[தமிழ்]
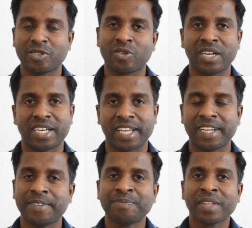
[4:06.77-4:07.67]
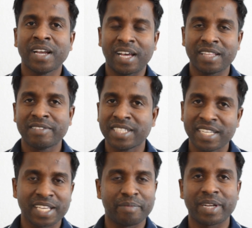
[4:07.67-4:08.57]
சொல்லிட்டாரு அதை வந்து
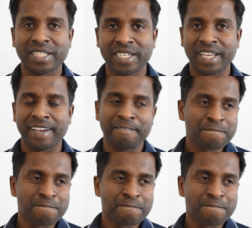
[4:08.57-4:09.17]
நீங்கள் மறந்துட்டீங்க